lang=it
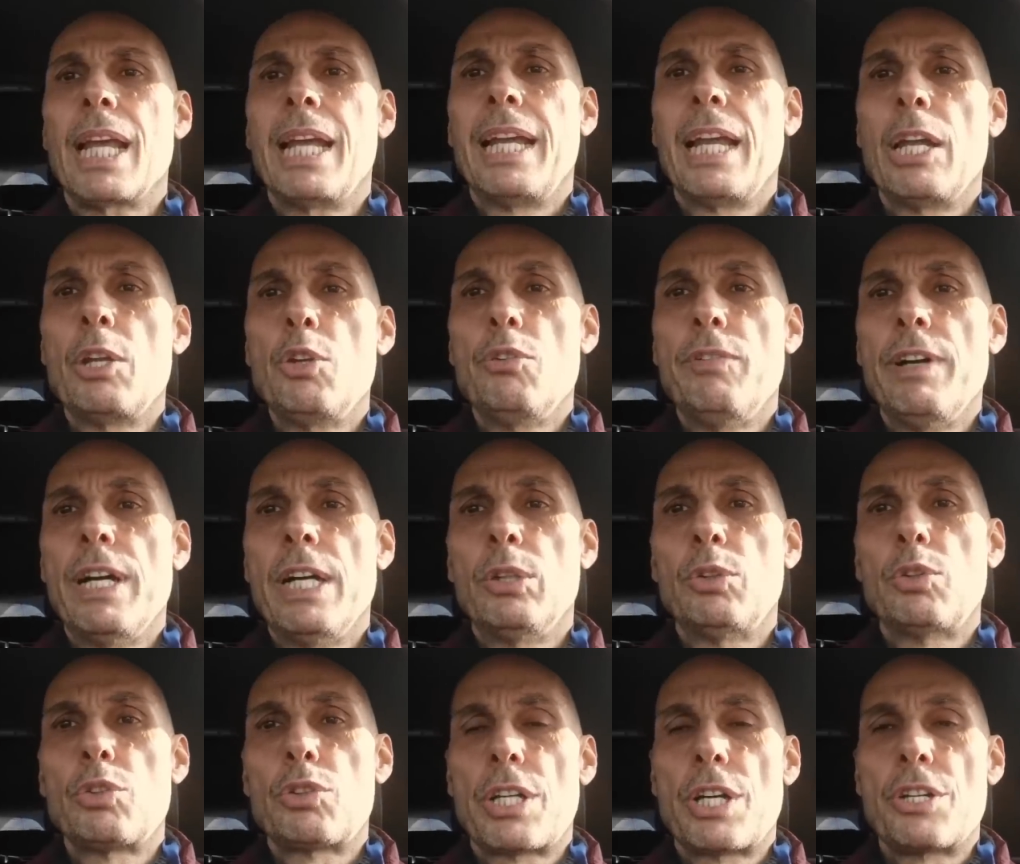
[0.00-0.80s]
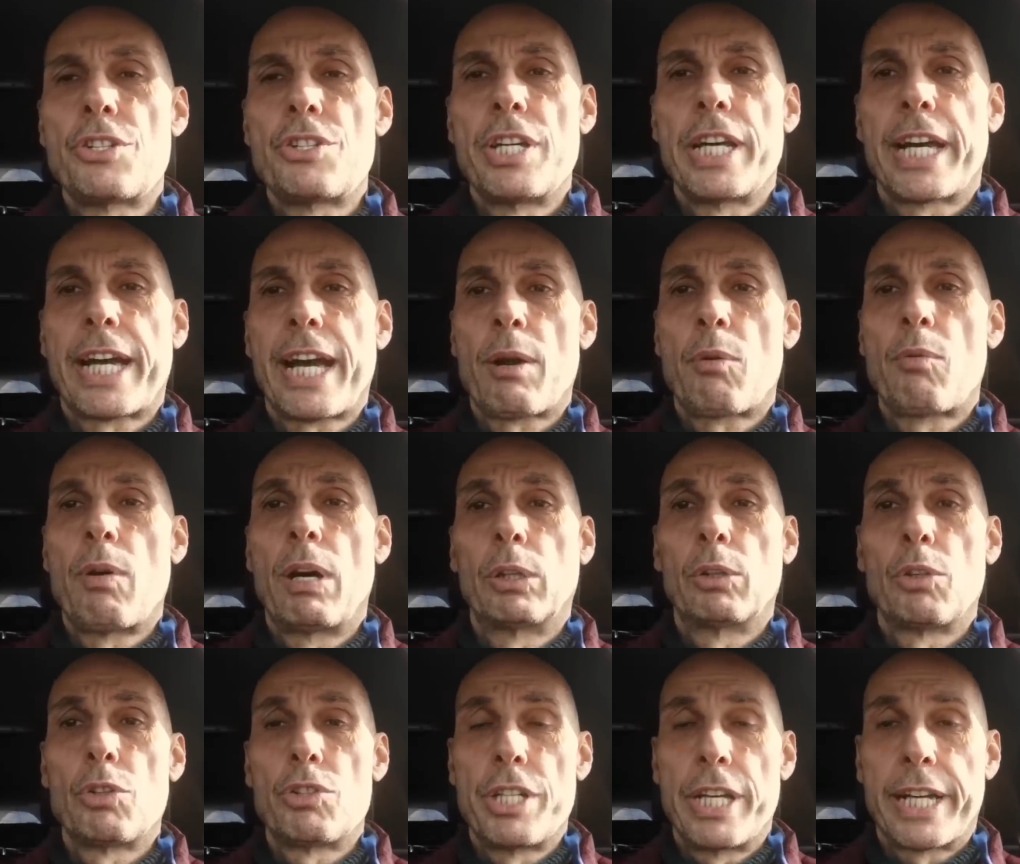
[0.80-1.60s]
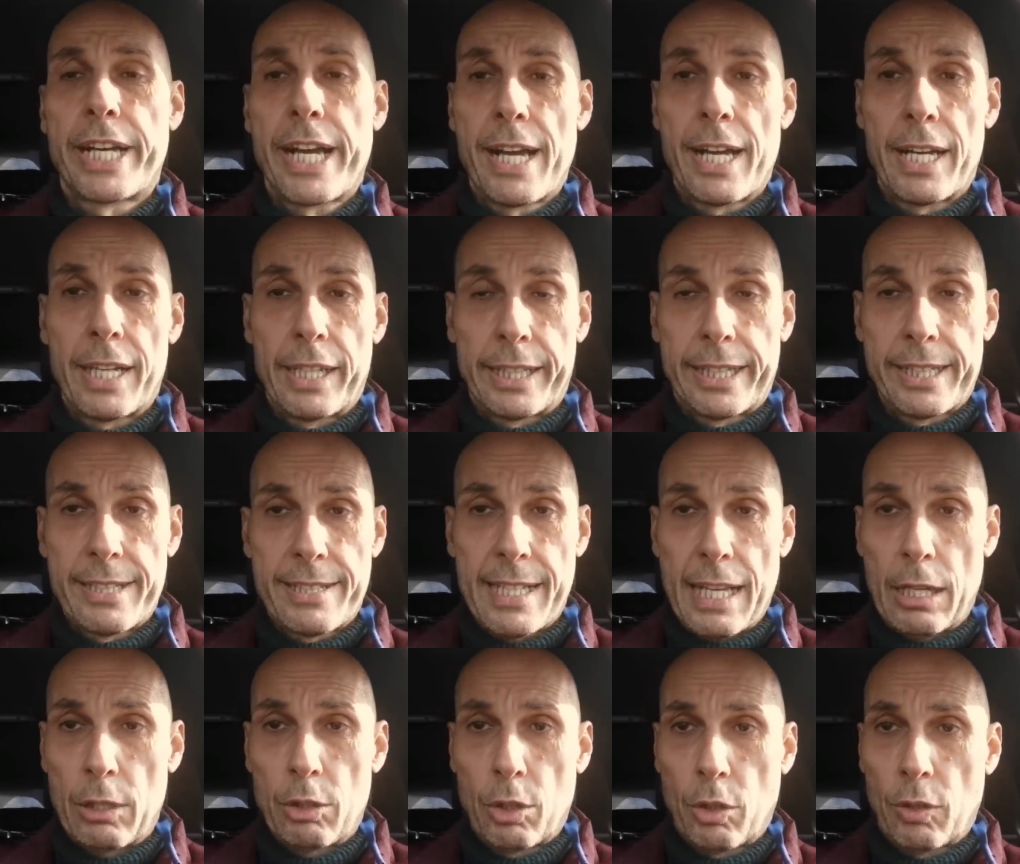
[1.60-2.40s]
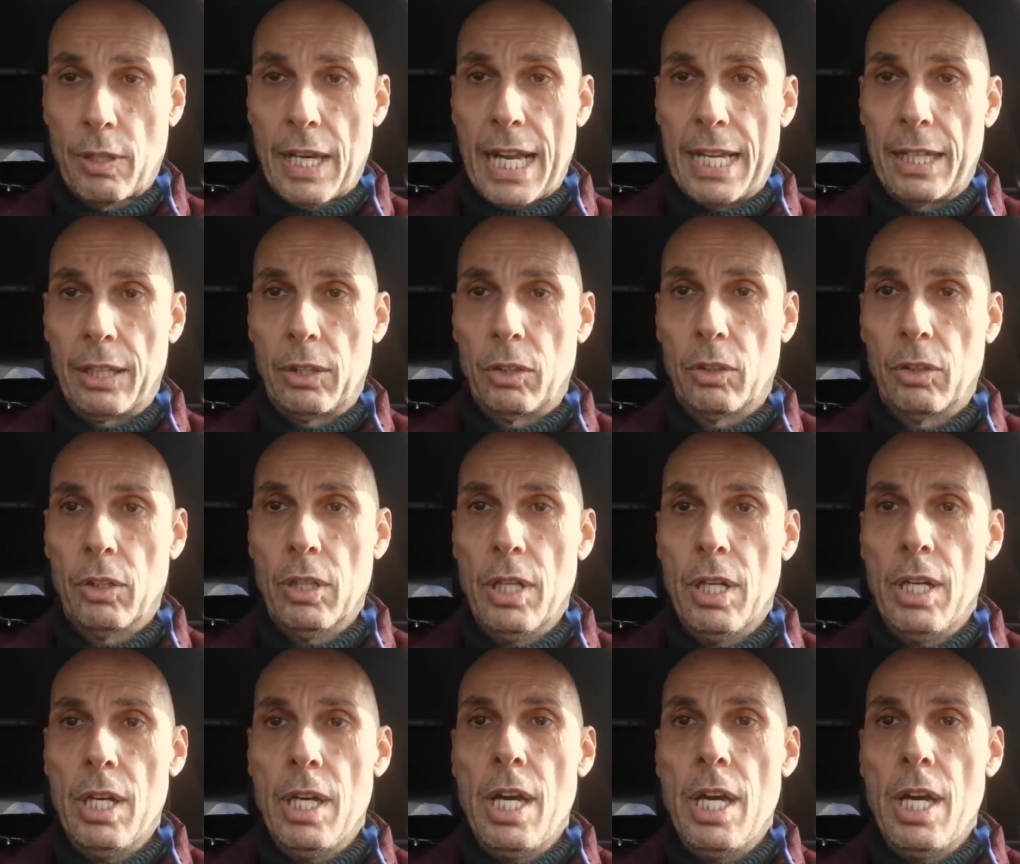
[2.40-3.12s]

la Juventus che c'era quando c'era Cristiano Ronaldo.